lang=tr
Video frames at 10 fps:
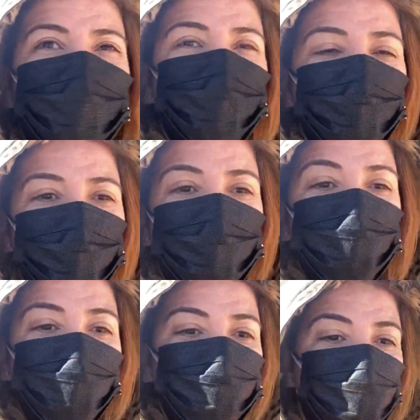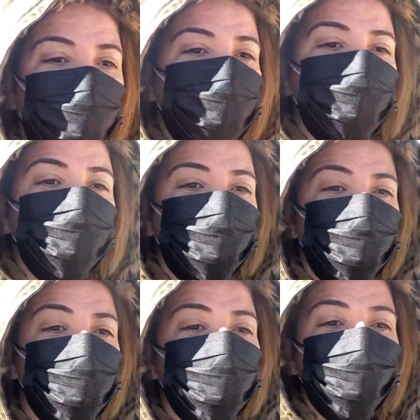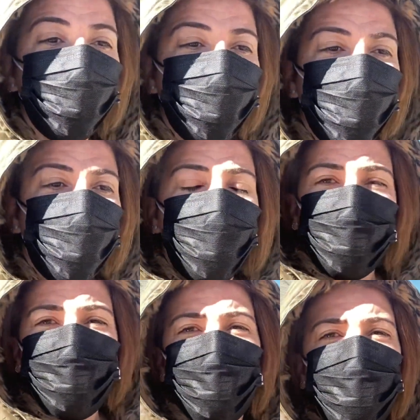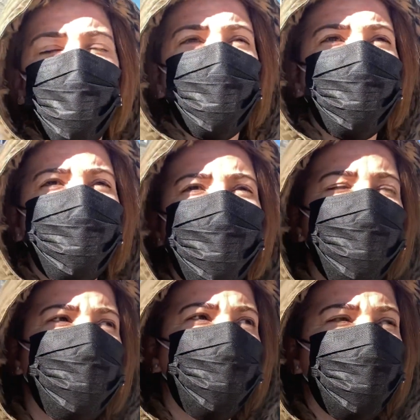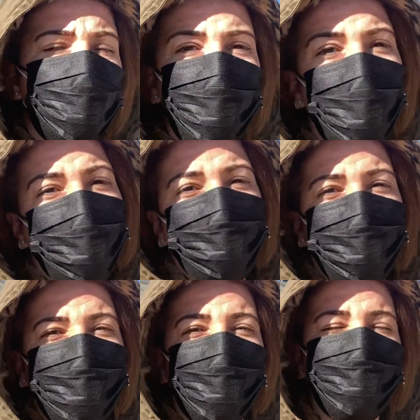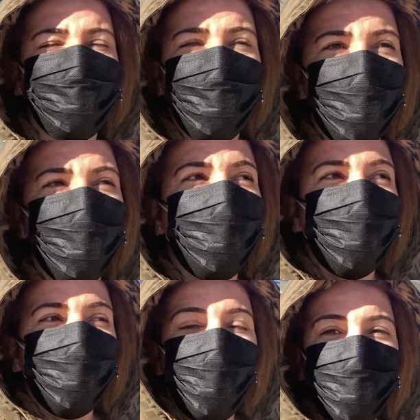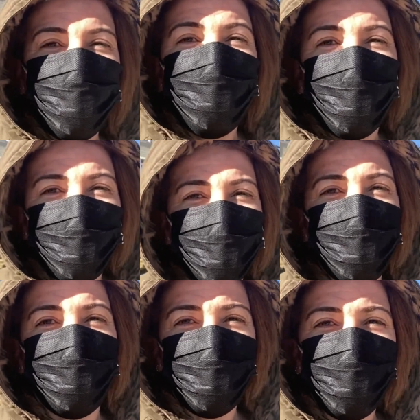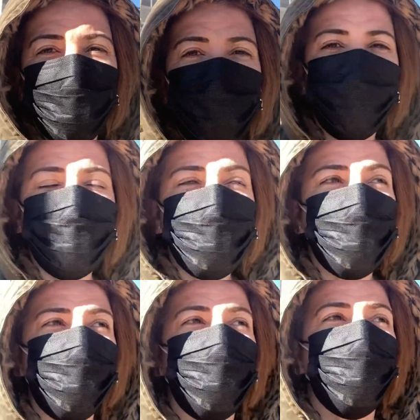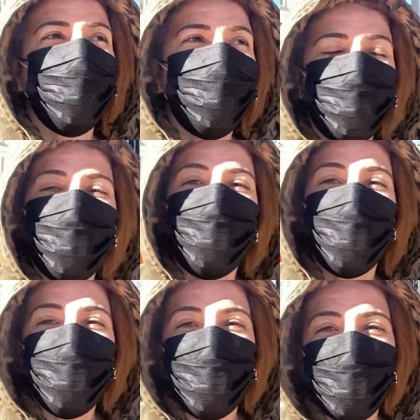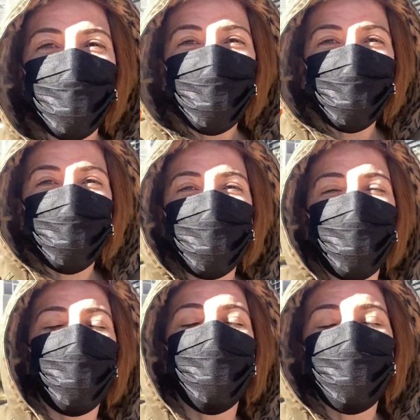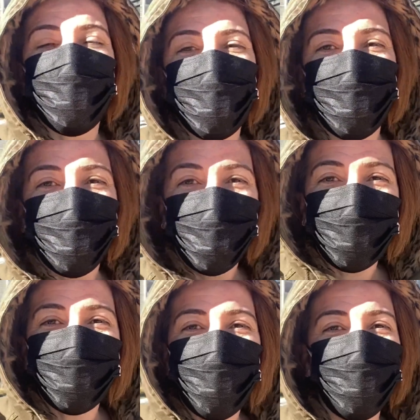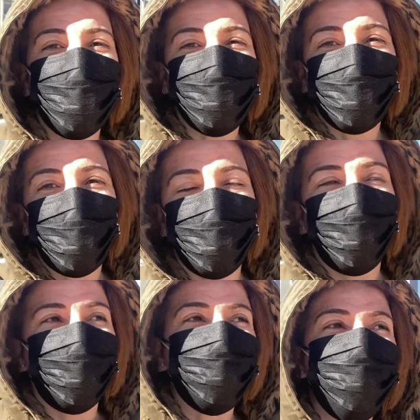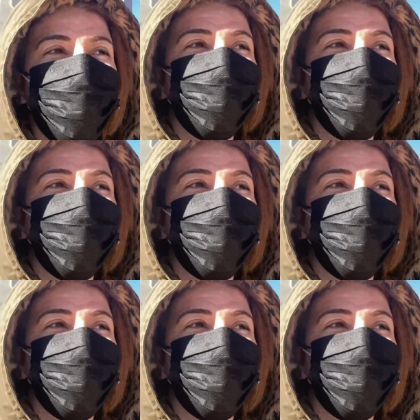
gidiyorum Kent Park'a doğru. Aslında çok erken yatmadım ama erken kalktım. Baktım Yaren de uyuyor, dersi yok. Dedim Yeşim yürüyüş yap, ekmeğini al, ondan sonra eve geç.